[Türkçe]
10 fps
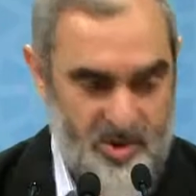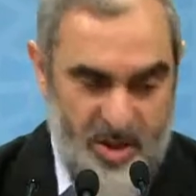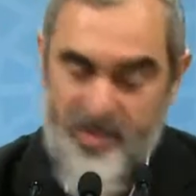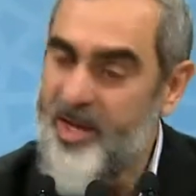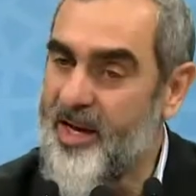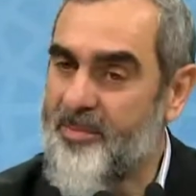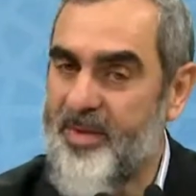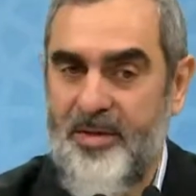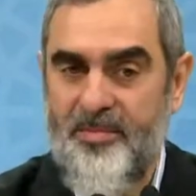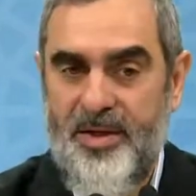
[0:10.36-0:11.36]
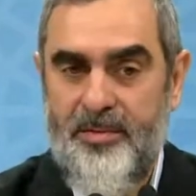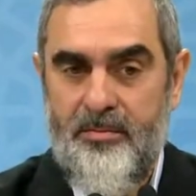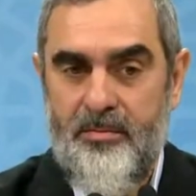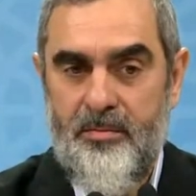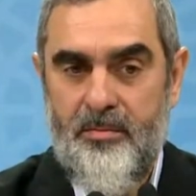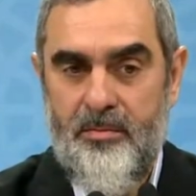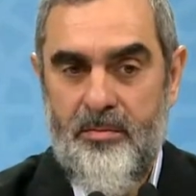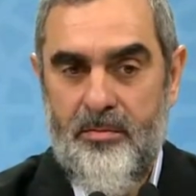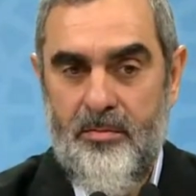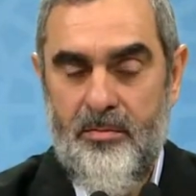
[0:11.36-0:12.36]
İşte peygamberim benim.
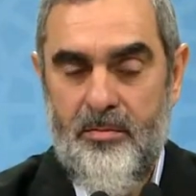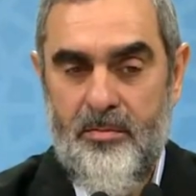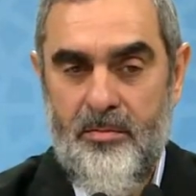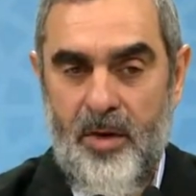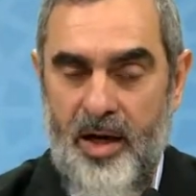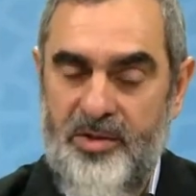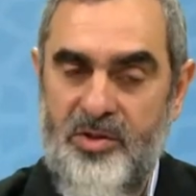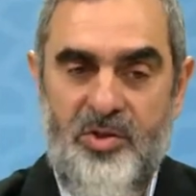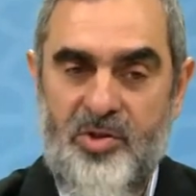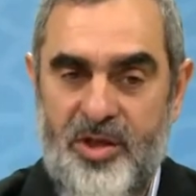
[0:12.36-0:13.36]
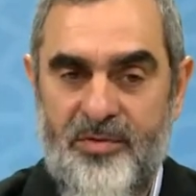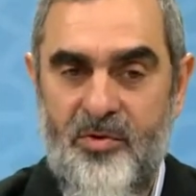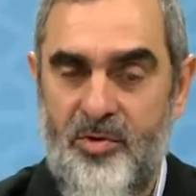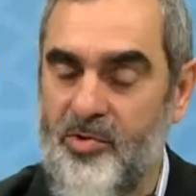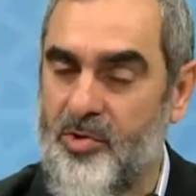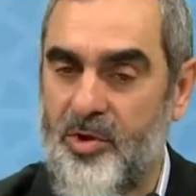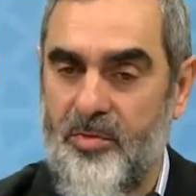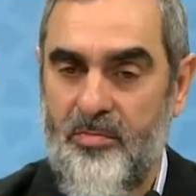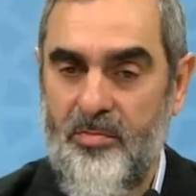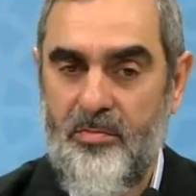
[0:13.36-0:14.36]
Hadisi şerif
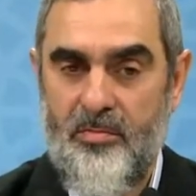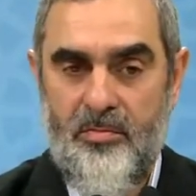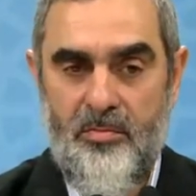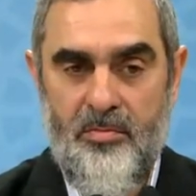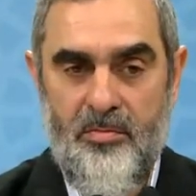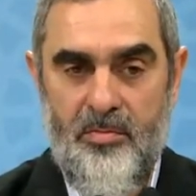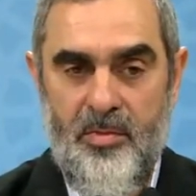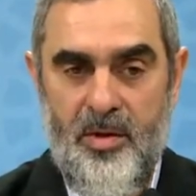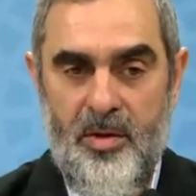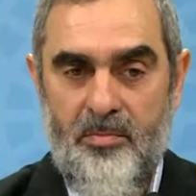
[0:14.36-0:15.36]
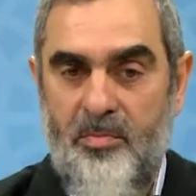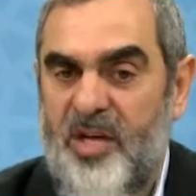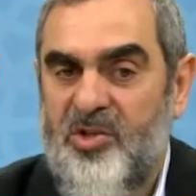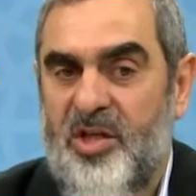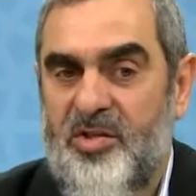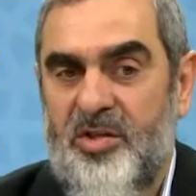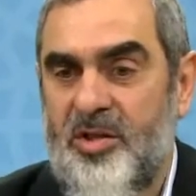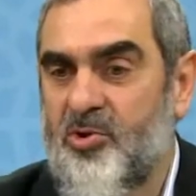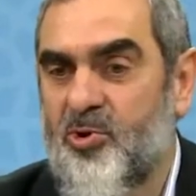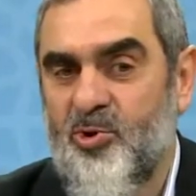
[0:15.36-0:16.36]
konuşuyorum.
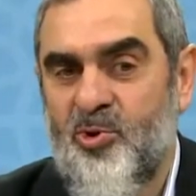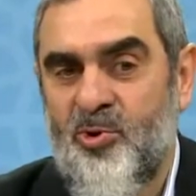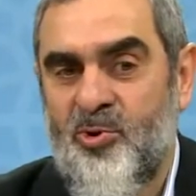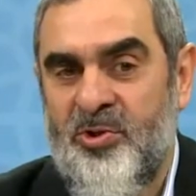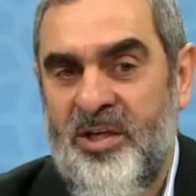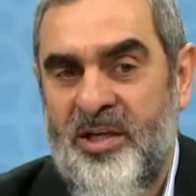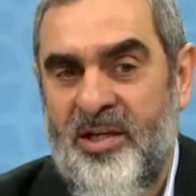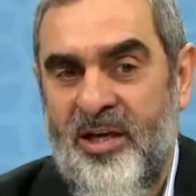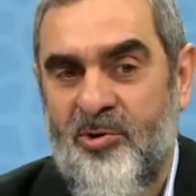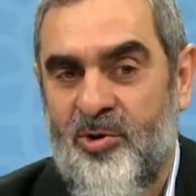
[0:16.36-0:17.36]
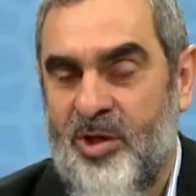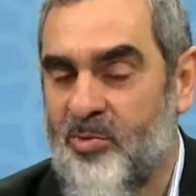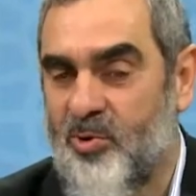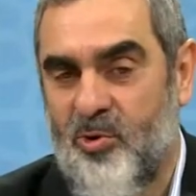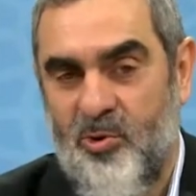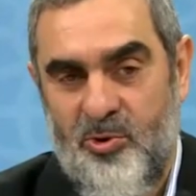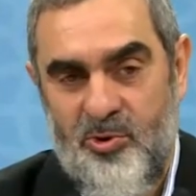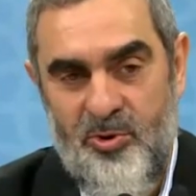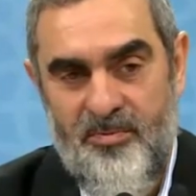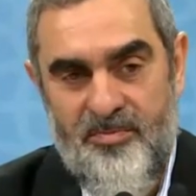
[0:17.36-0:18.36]
Başkasının çocuğu üstelik geldi ona bunu
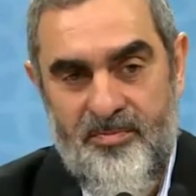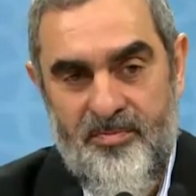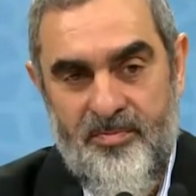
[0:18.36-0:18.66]
konuştu.